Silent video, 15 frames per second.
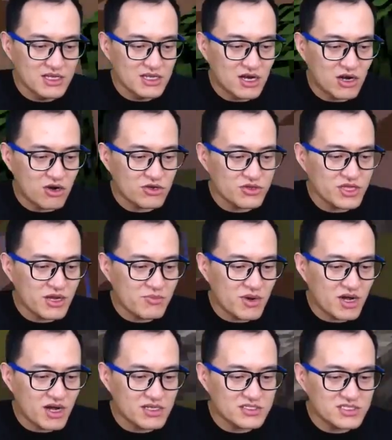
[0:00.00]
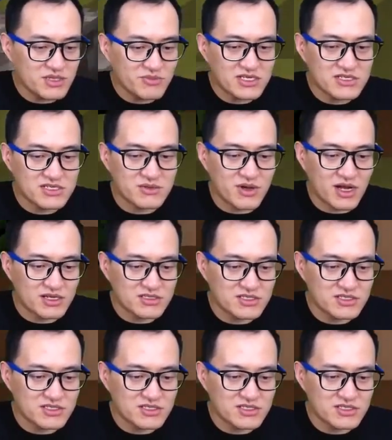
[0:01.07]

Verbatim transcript: 好，那么这边是什么？